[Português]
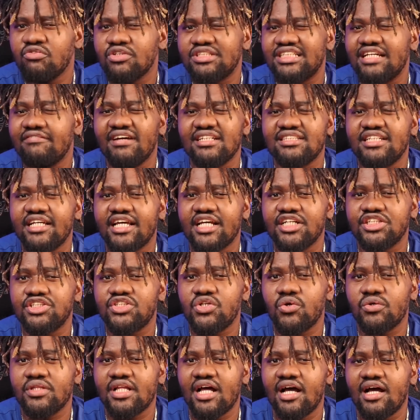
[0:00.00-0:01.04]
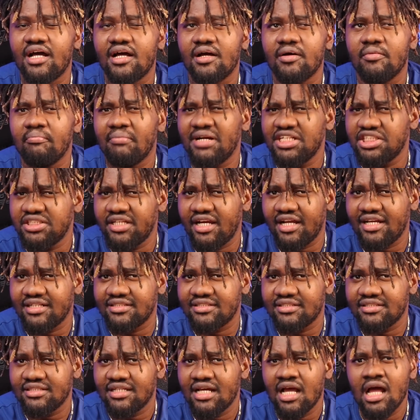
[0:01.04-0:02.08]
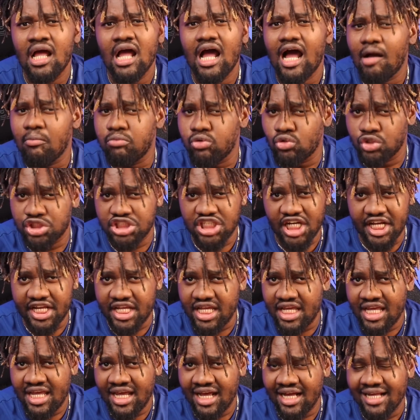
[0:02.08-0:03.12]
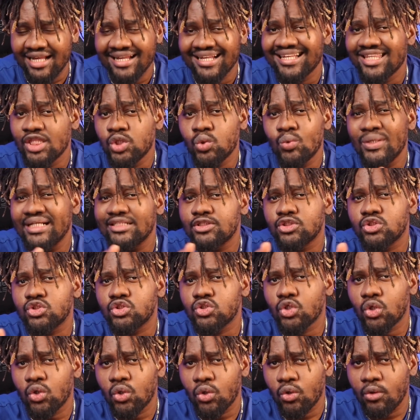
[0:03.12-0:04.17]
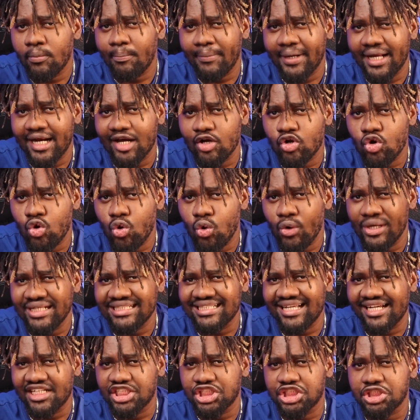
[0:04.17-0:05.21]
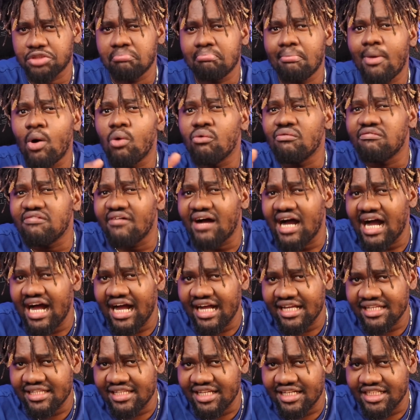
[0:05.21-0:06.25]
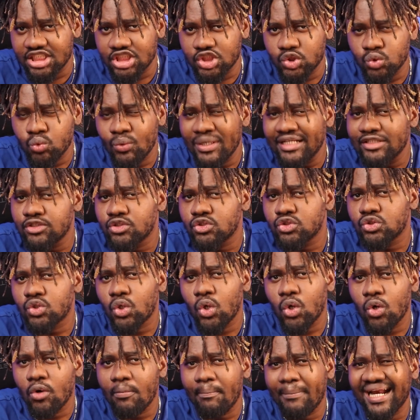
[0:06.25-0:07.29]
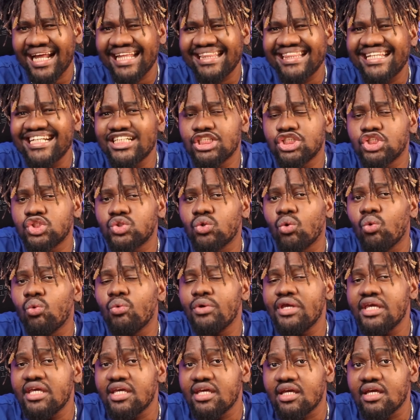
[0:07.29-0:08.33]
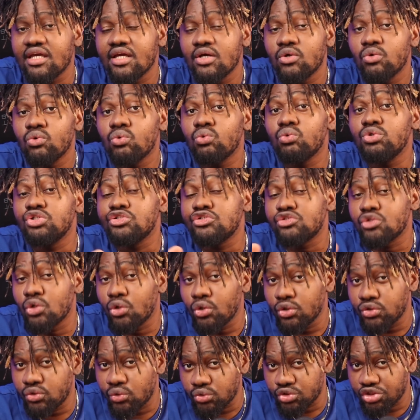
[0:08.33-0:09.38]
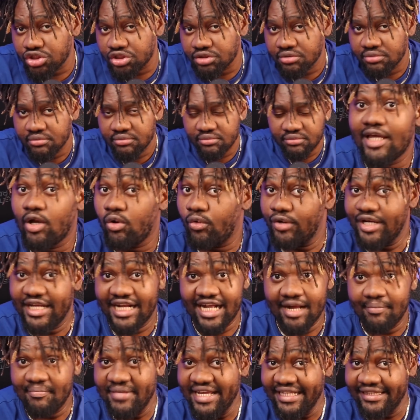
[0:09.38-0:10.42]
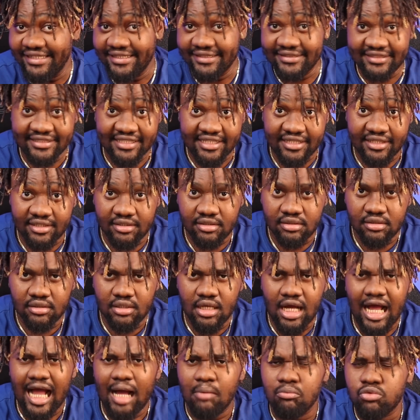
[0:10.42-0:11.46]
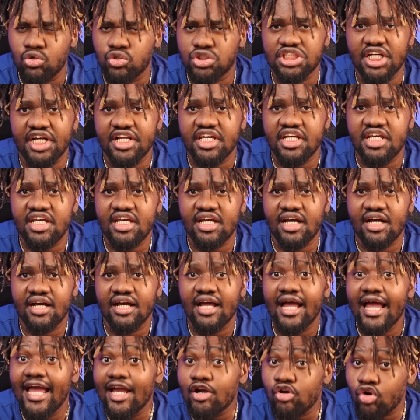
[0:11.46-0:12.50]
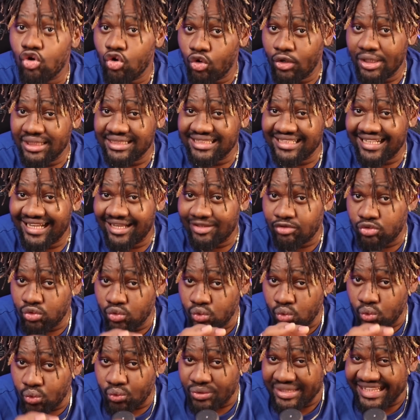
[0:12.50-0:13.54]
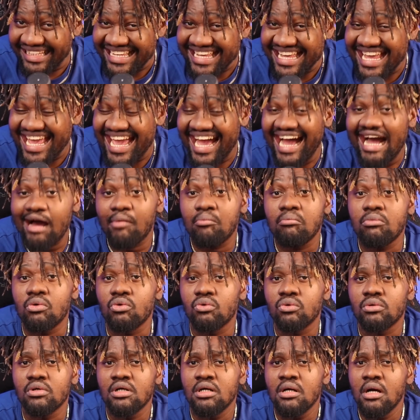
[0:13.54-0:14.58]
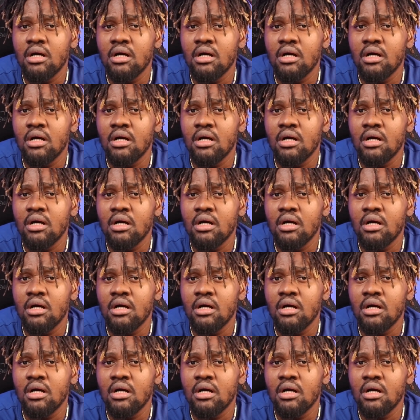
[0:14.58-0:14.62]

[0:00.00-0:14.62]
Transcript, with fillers: que você vai se questionar, mas Três, a bruxaria não é só para coisas malvadas, não é só para destruir os outros? Teoricamente, sim, Bruxaria é coisa do diabo.